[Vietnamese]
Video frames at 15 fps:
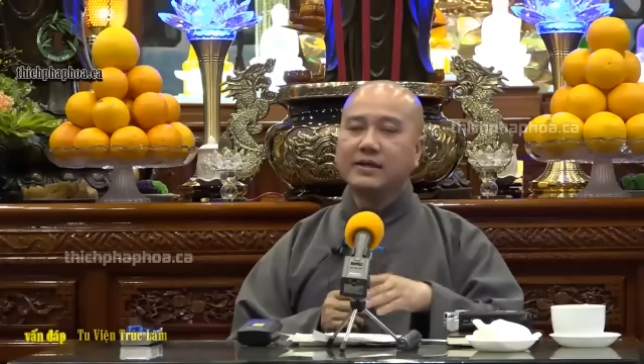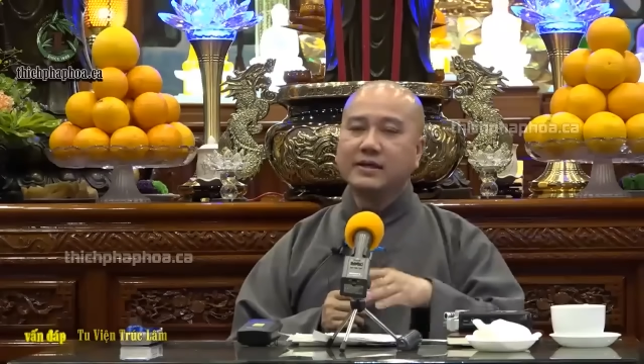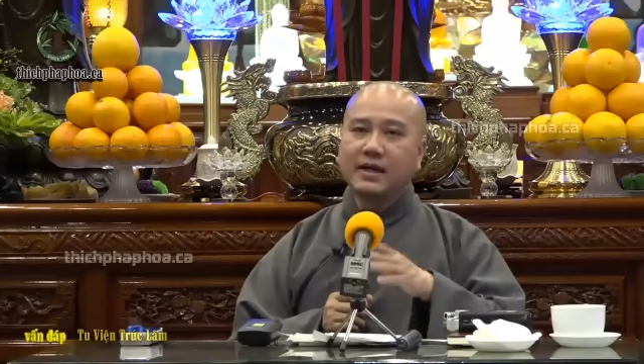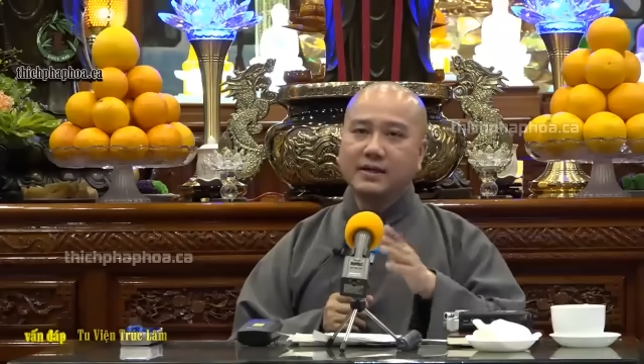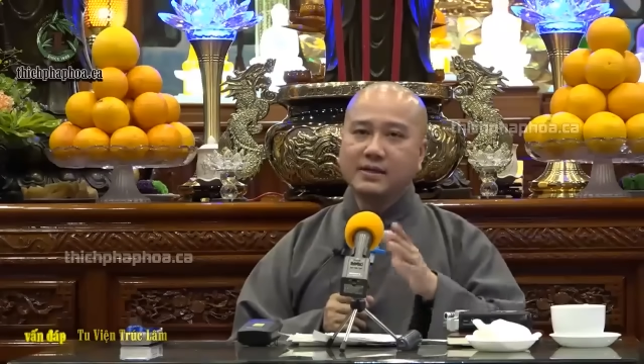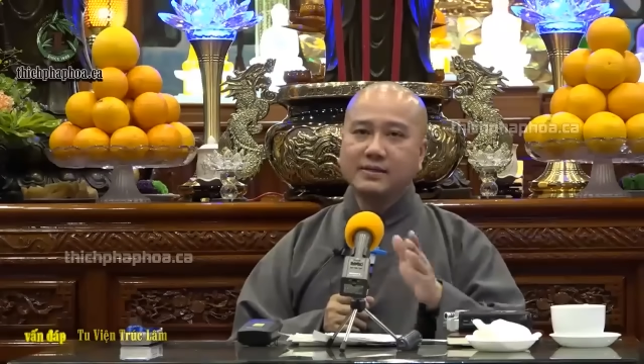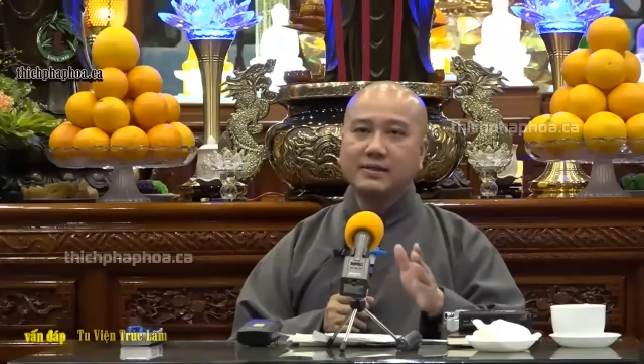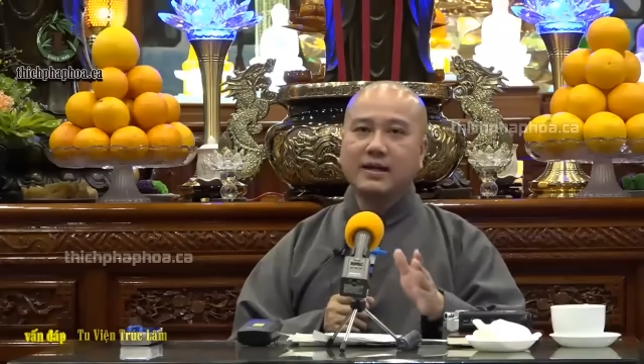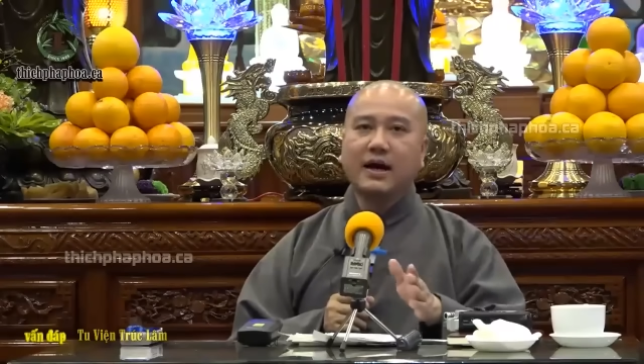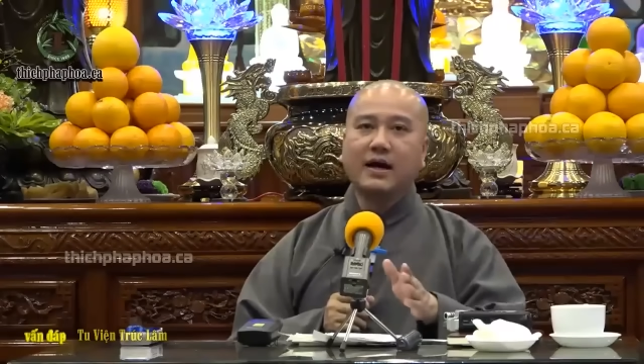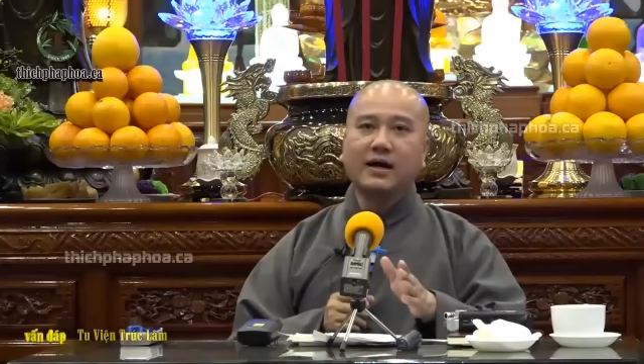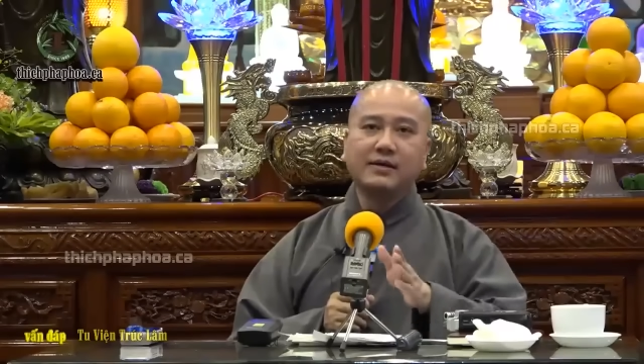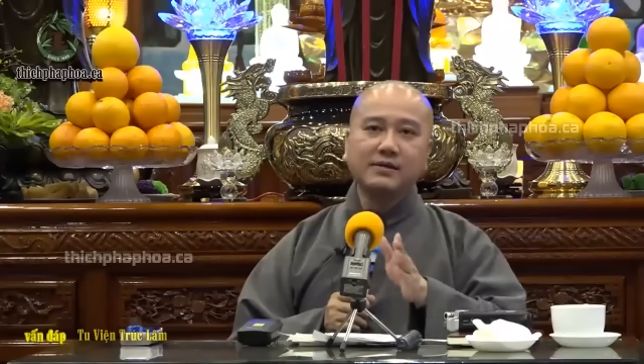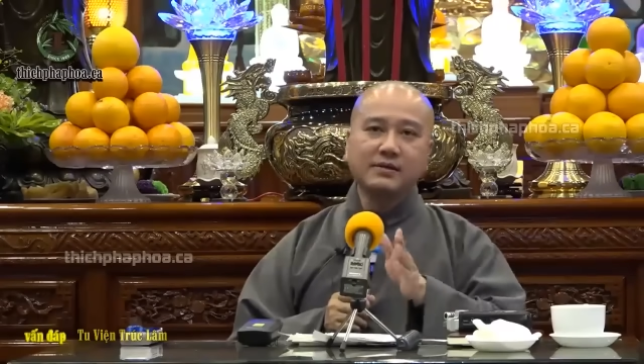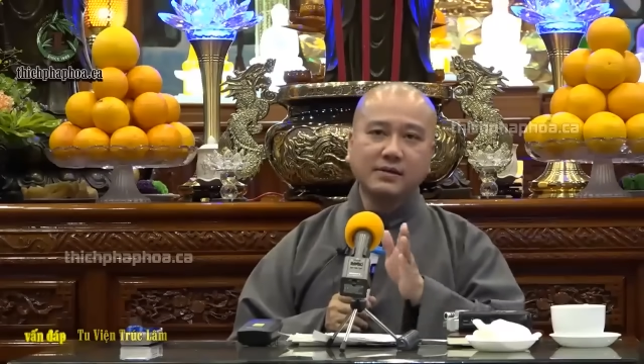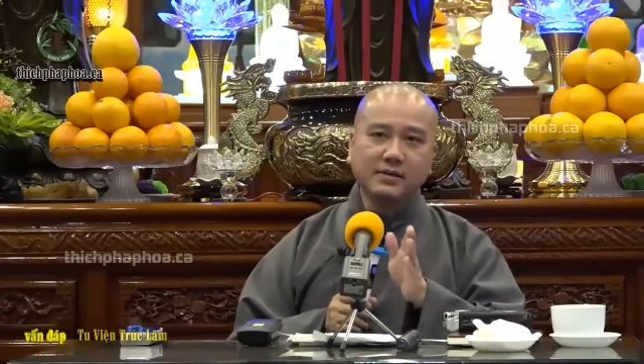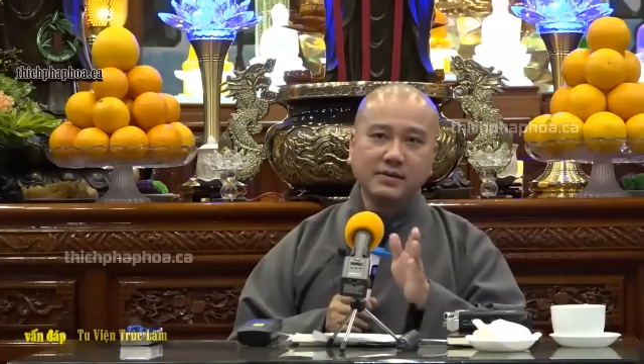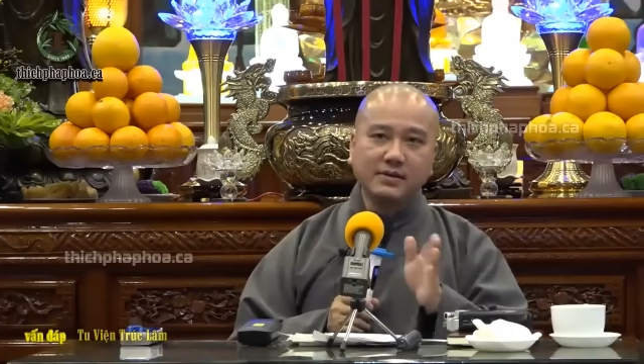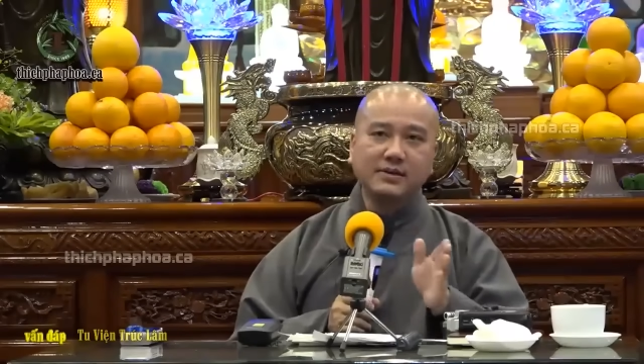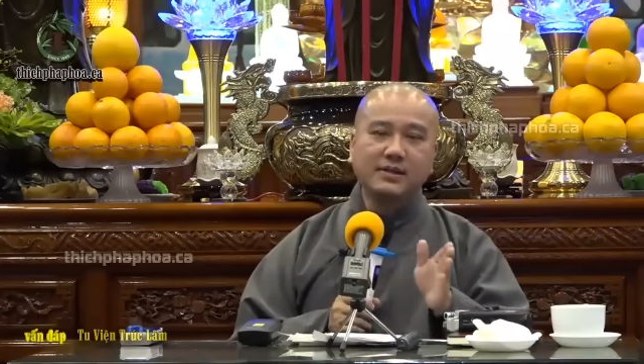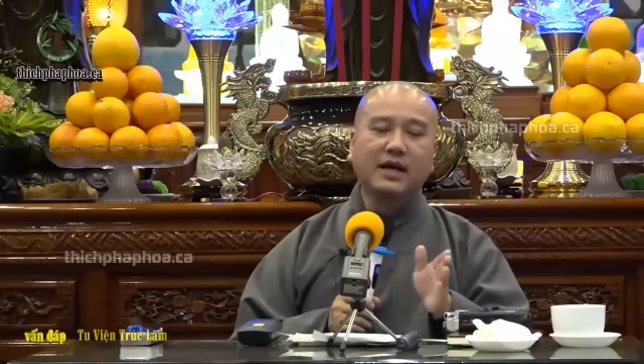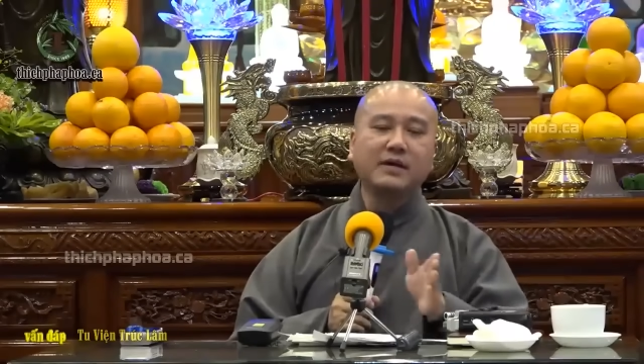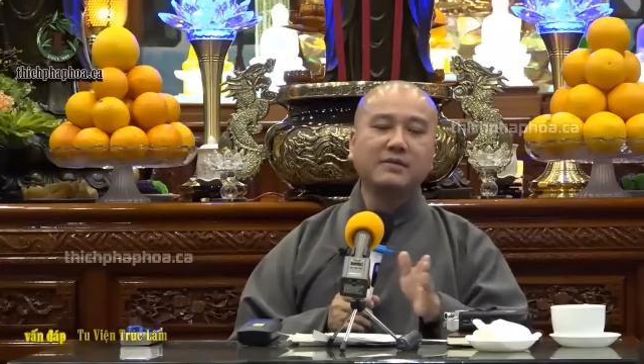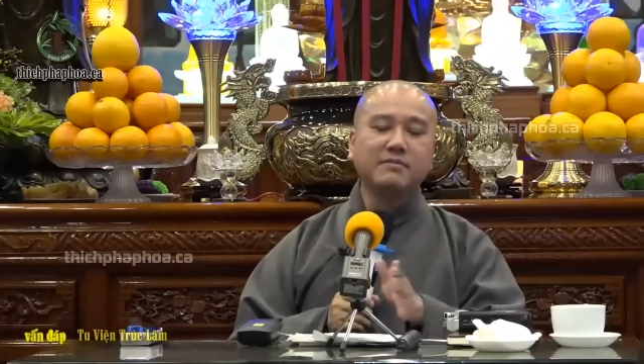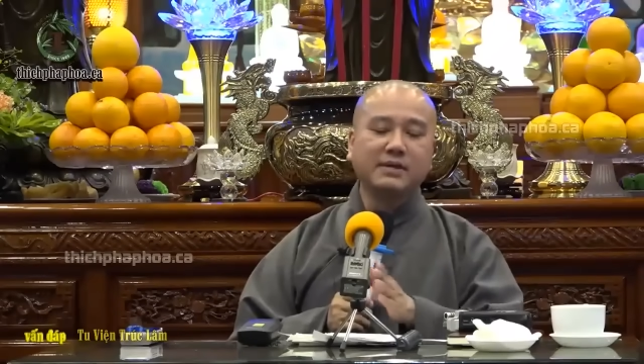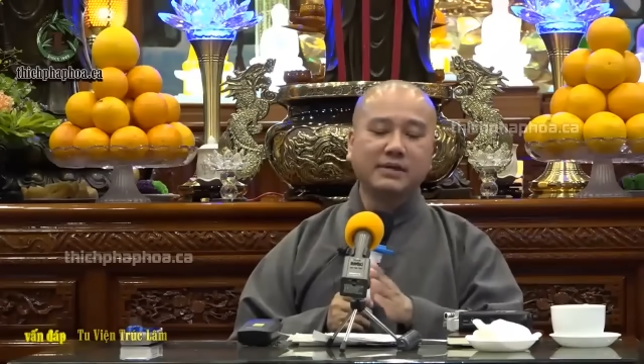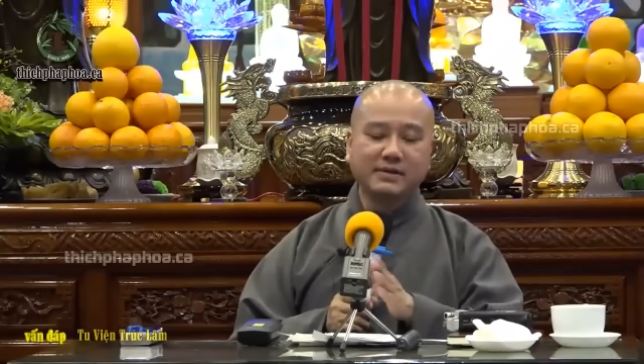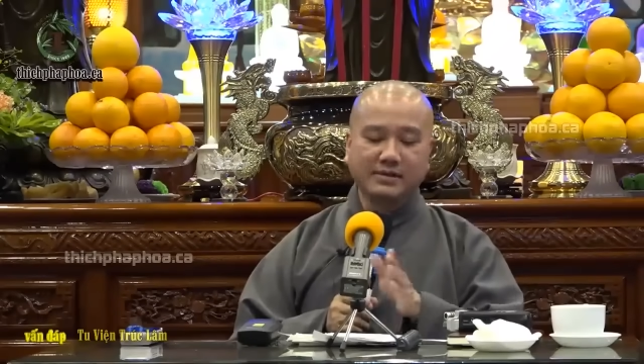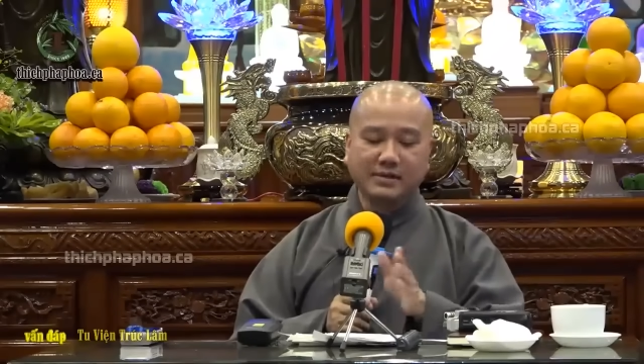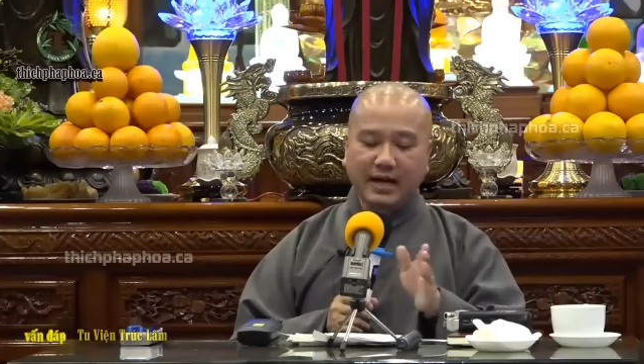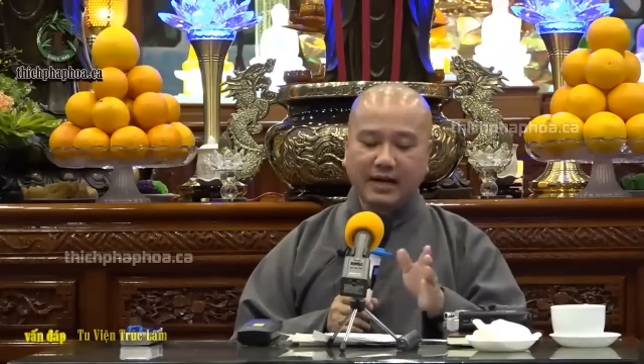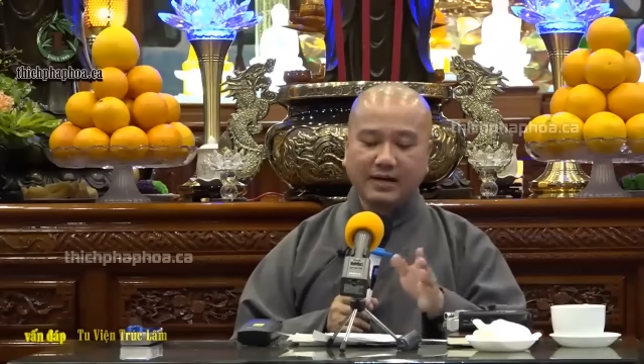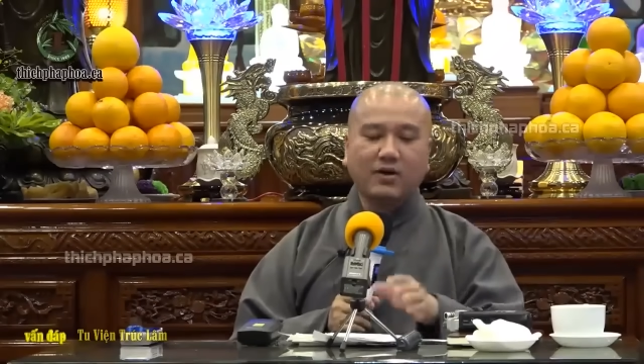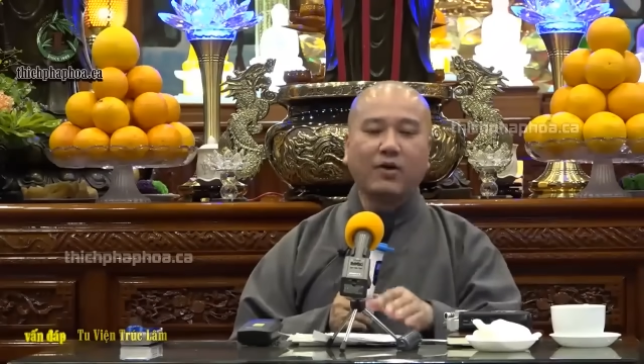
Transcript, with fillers: nâng đỡ, hướng dẫn mình ra